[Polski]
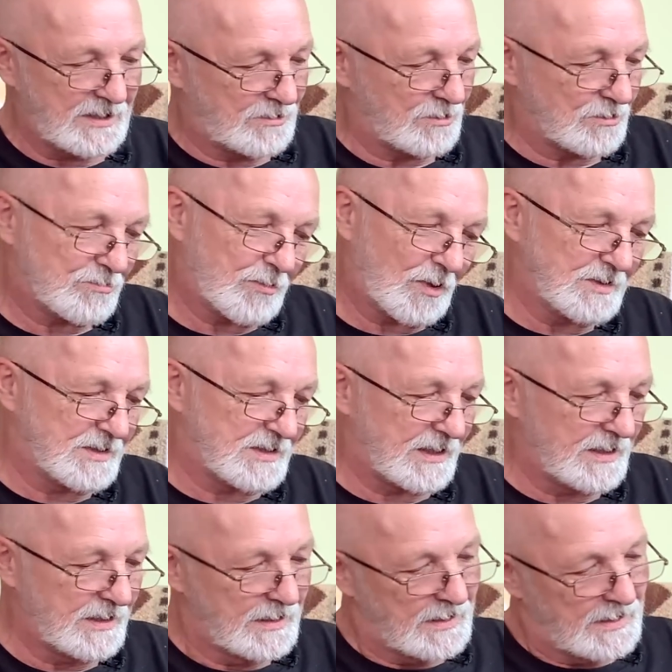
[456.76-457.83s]
to słońce.
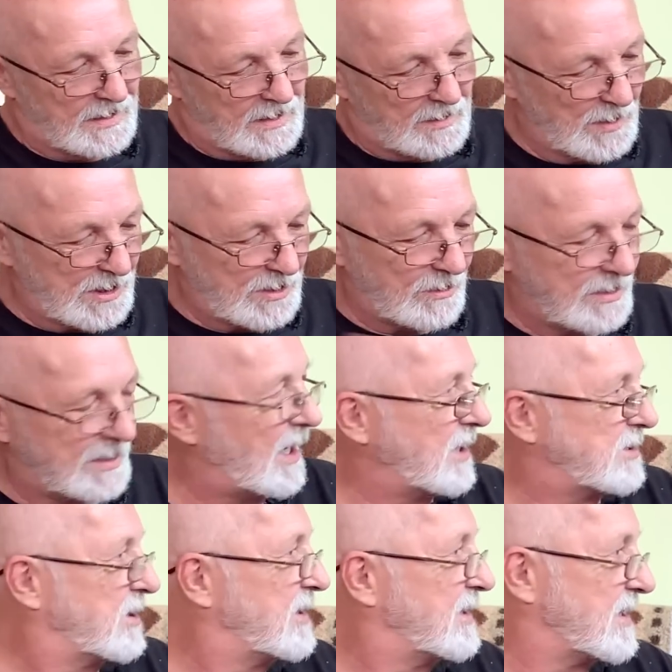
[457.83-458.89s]
My to
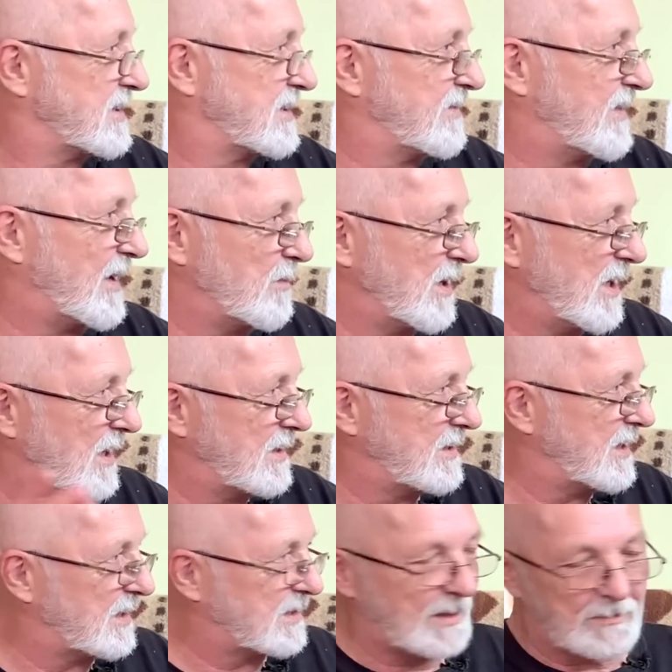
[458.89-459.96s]
inaczej nazywamy, ale
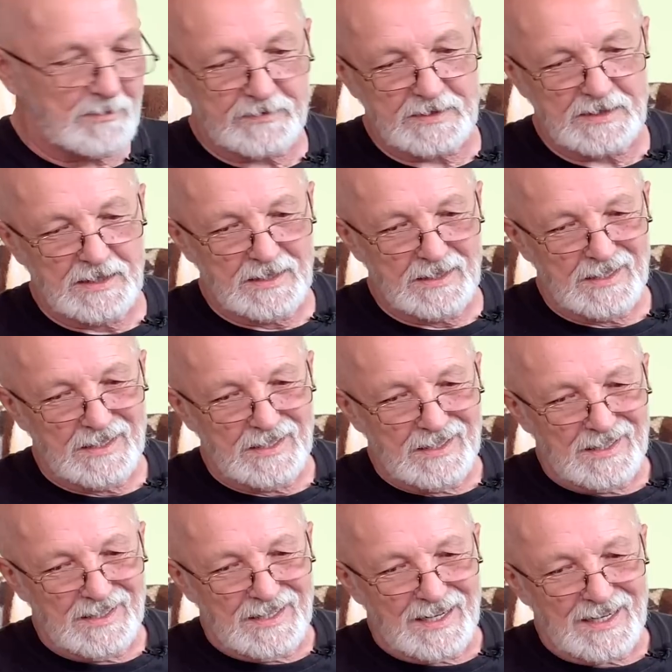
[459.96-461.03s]
niech tam.
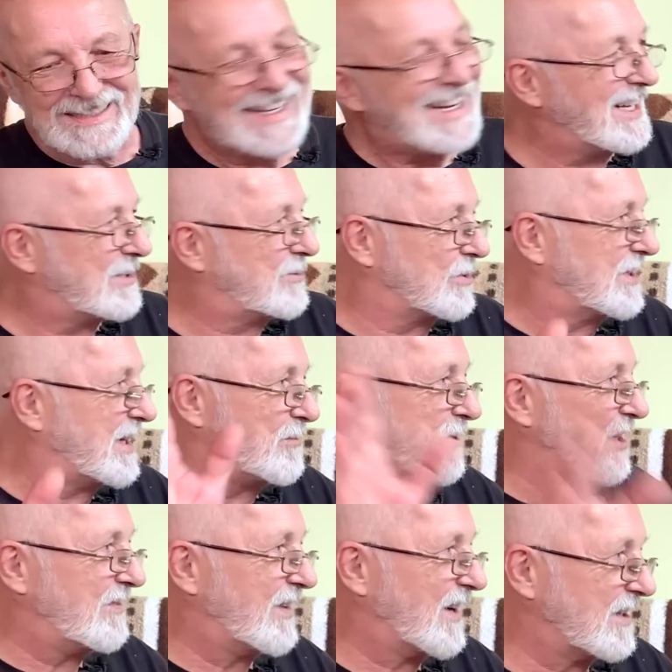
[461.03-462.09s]
A nie, to tam
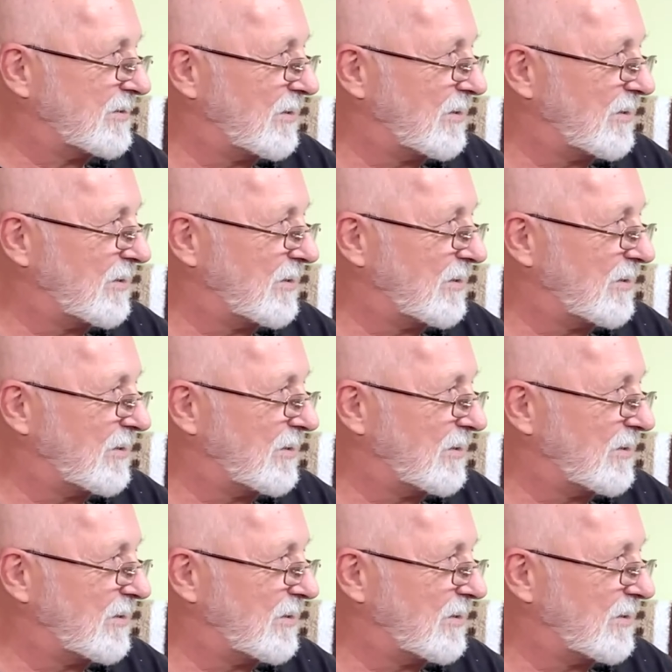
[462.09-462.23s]
nie warto